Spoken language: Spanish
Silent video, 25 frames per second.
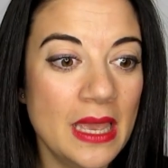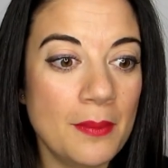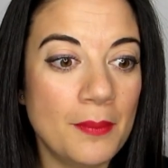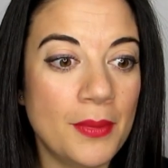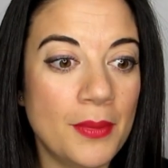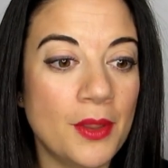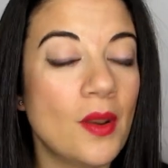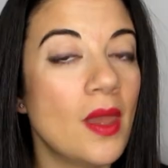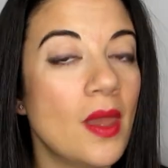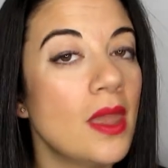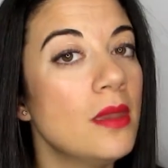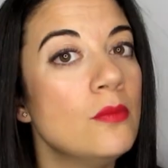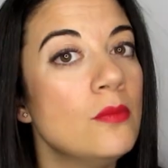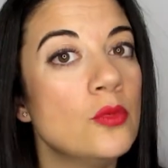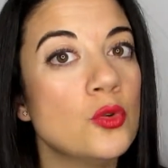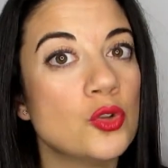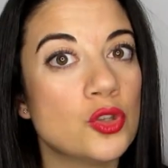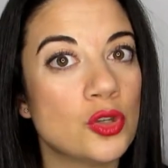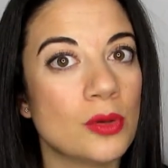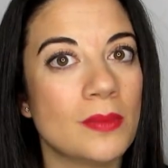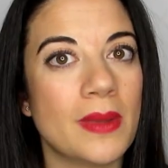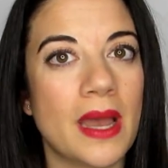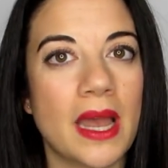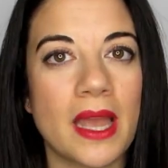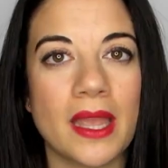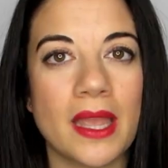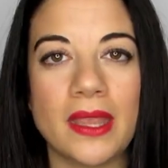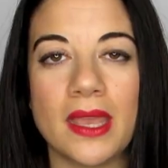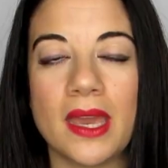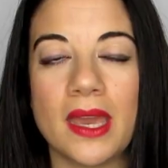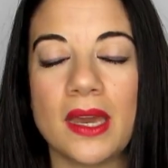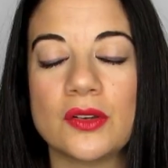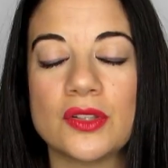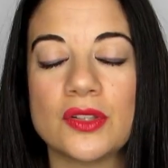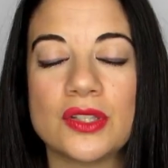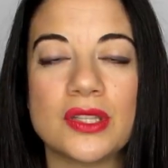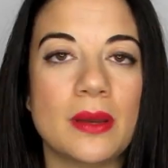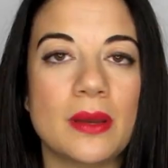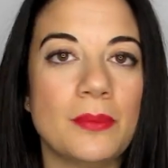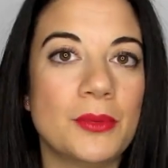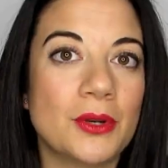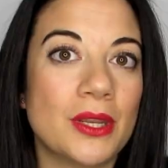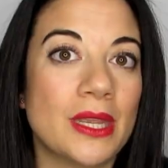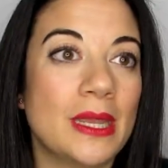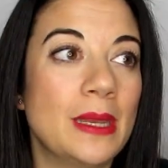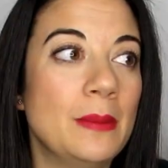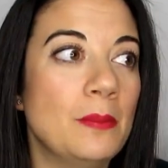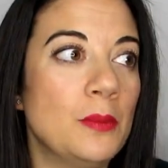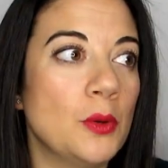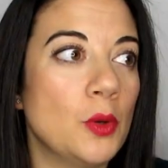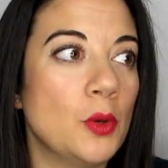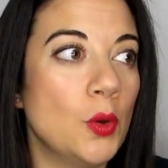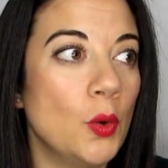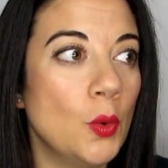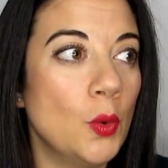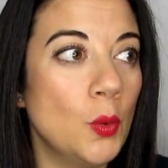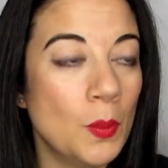Pero hay mucho más allá, o sea, por ejemplo,